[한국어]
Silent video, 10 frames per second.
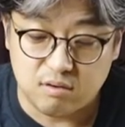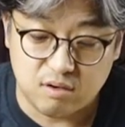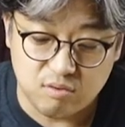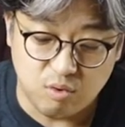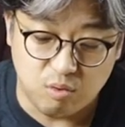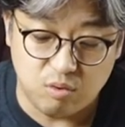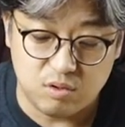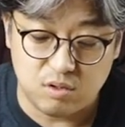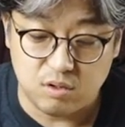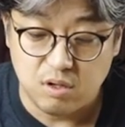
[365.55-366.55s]
그리고
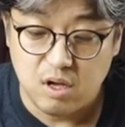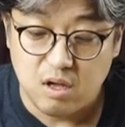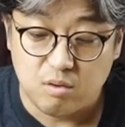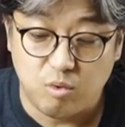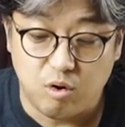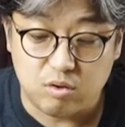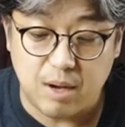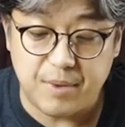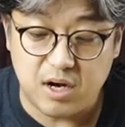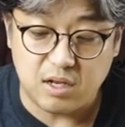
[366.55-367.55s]
요거는 뭐
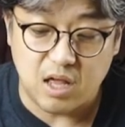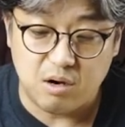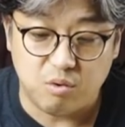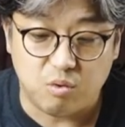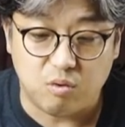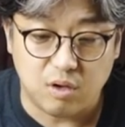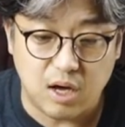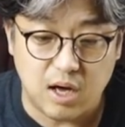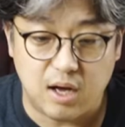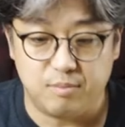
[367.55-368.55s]
카메라를
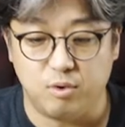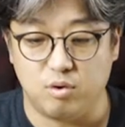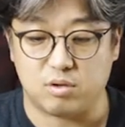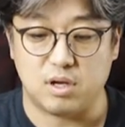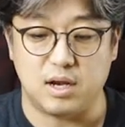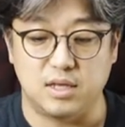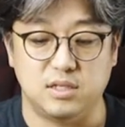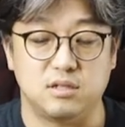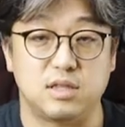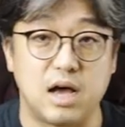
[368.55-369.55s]
내려놓거나 뭐 이렇게
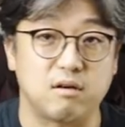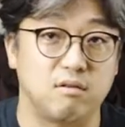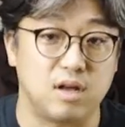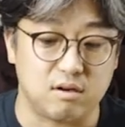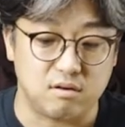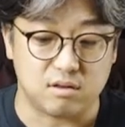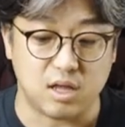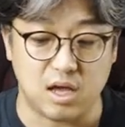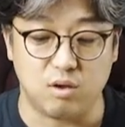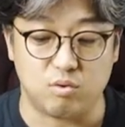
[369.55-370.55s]
렌즈 닦거나 그럴
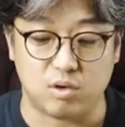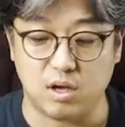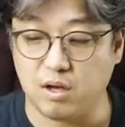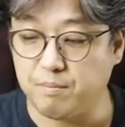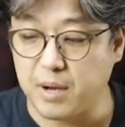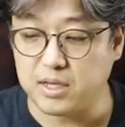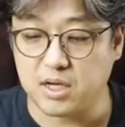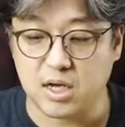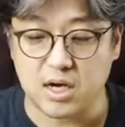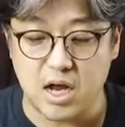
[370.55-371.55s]
때 이렇게
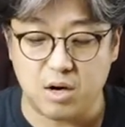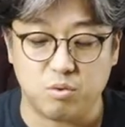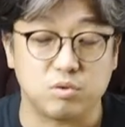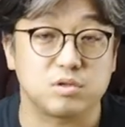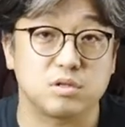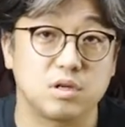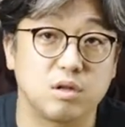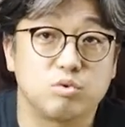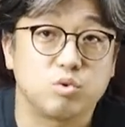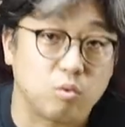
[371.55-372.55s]
바닥에 깔아 놓고
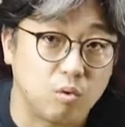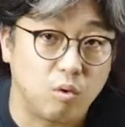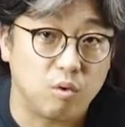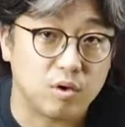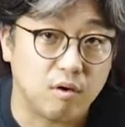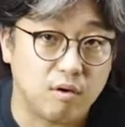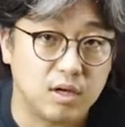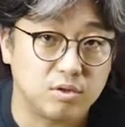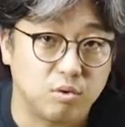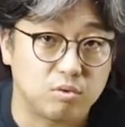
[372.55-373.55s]
쓰기에도 좋고, 여러
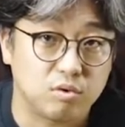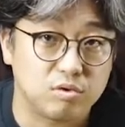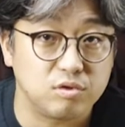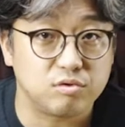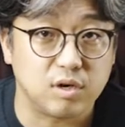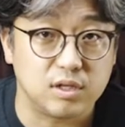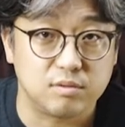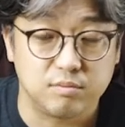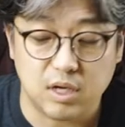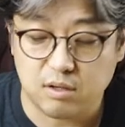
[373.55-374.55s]
가지 용도로 쓸 수가
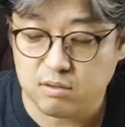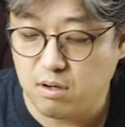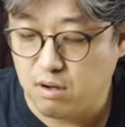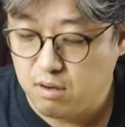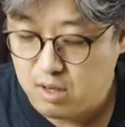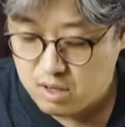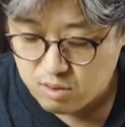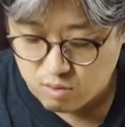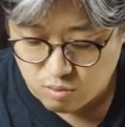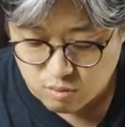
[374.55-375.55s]
있습니다. 그래서
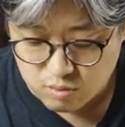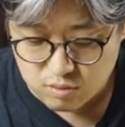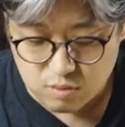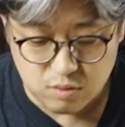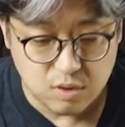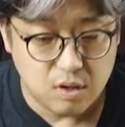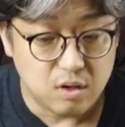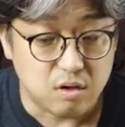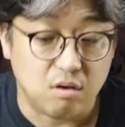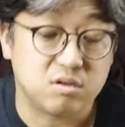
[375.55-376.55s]
요거는
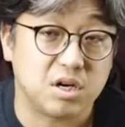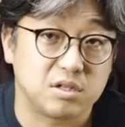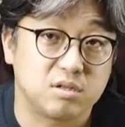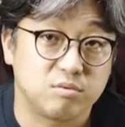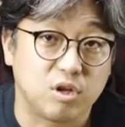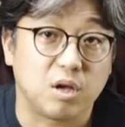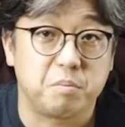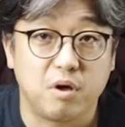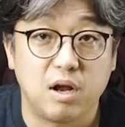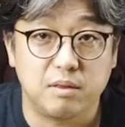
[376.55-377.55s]
여러 장 있으면 되게
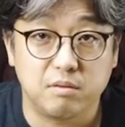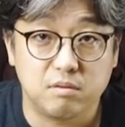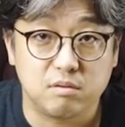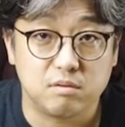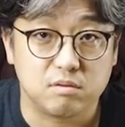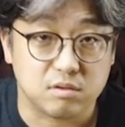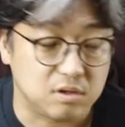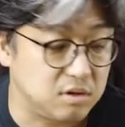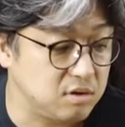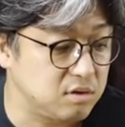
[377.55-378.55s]
편한
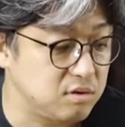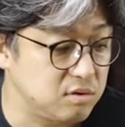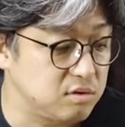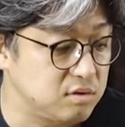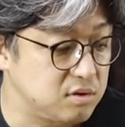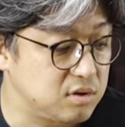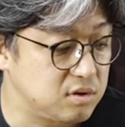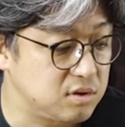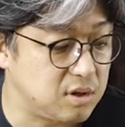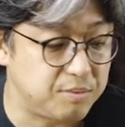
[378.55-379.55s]
그
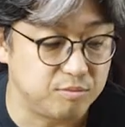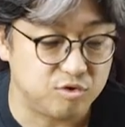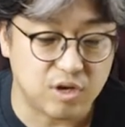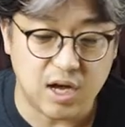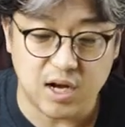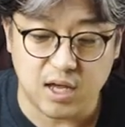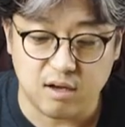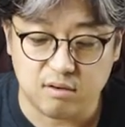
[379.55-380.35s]
제품 중에 하나예요.